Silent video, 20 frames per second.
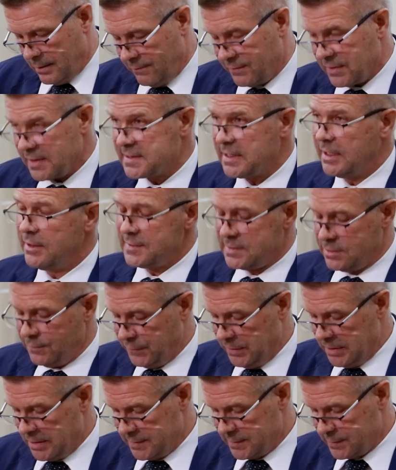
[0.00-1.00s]
Wracając do
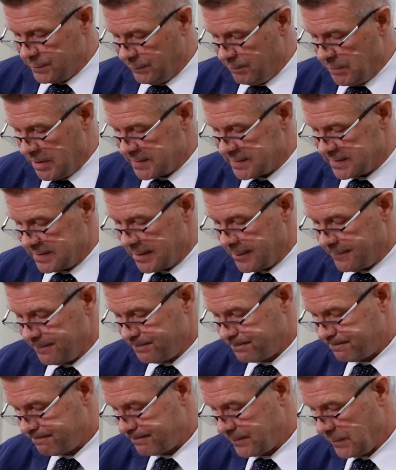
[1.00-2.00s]
finansów miasta,
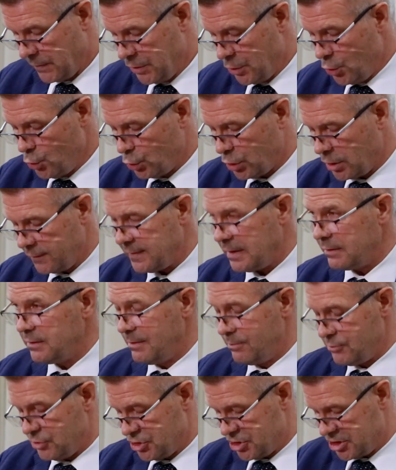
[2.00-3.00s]
nie
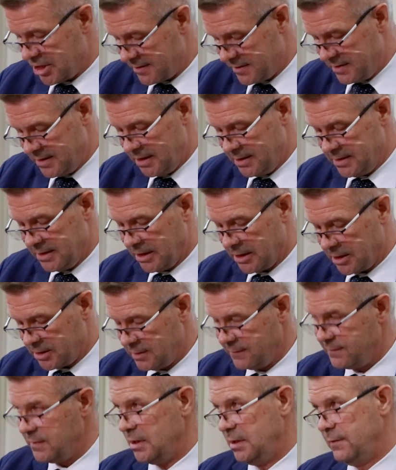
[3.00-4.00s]
ukrywałem żadnej
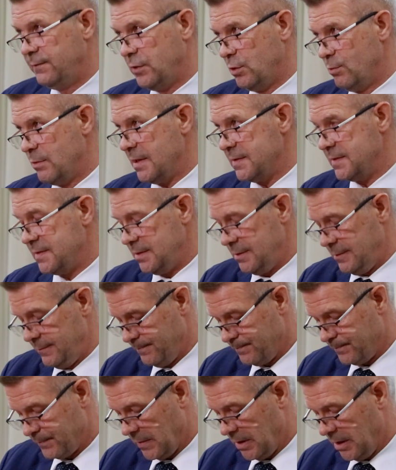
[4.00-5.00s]
negatywnej informacji
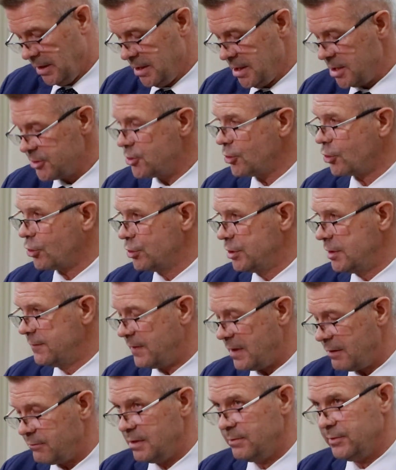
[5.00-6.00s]
i nie
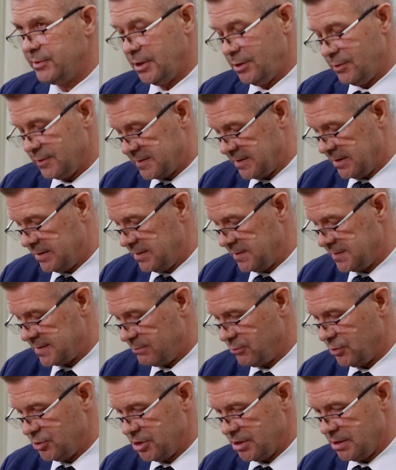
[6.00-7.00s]
dokonywałem tej oceny
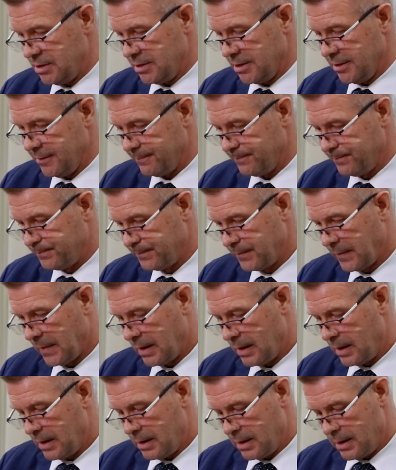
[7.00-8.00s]
samodzielnie.
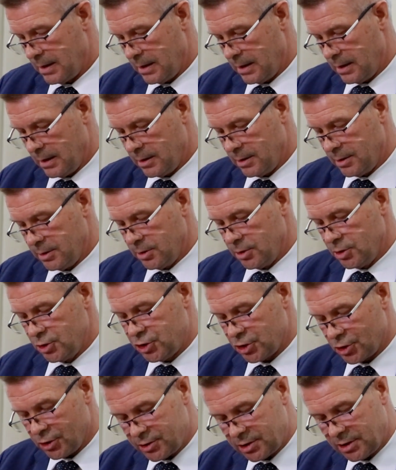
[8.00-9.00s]

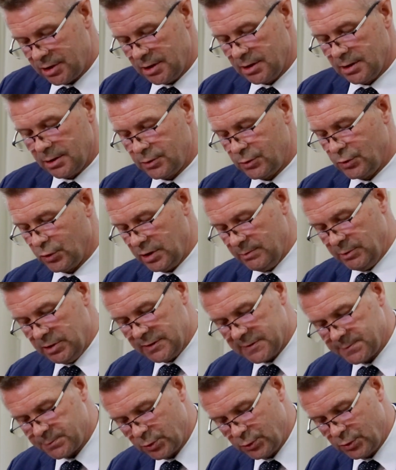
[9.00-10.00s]
Środki, którymi
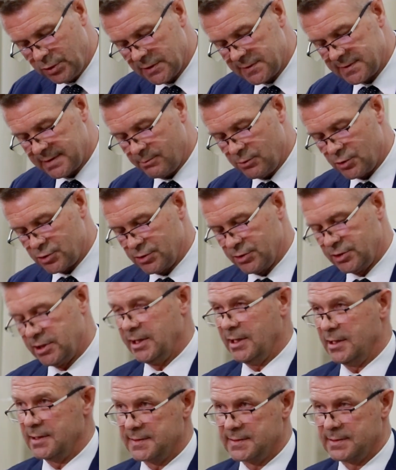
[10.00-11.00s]
dysponuje samorząd
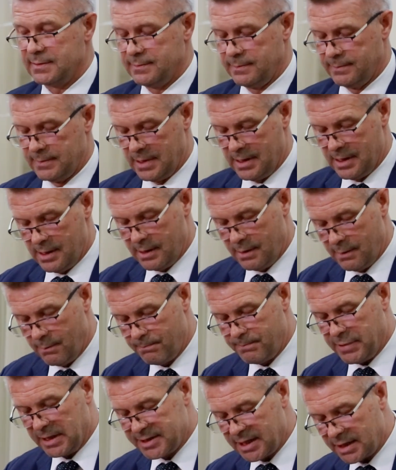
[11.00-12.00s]
Kielc,
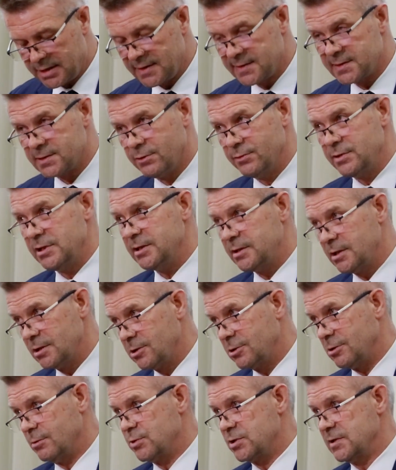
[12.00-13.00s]
badane są nie
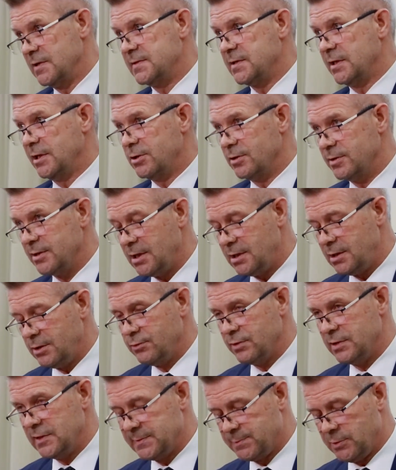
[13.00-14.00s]
tylko przez
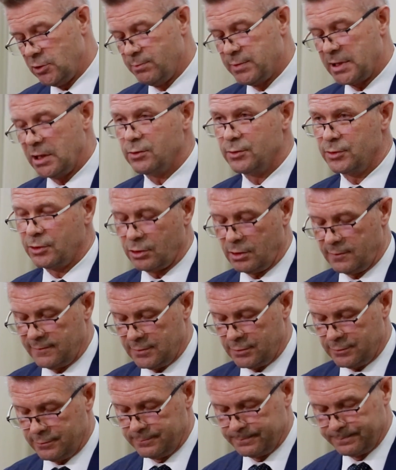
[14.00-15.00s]
Regionalną Izbę
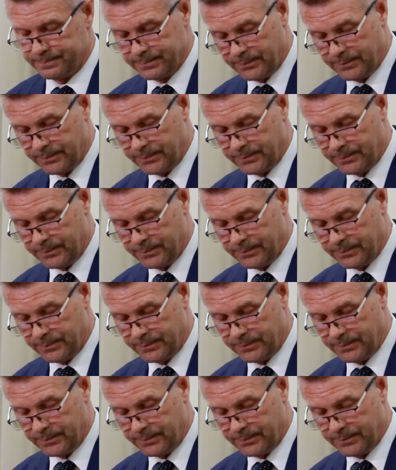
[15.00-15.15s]
Obrachunkową,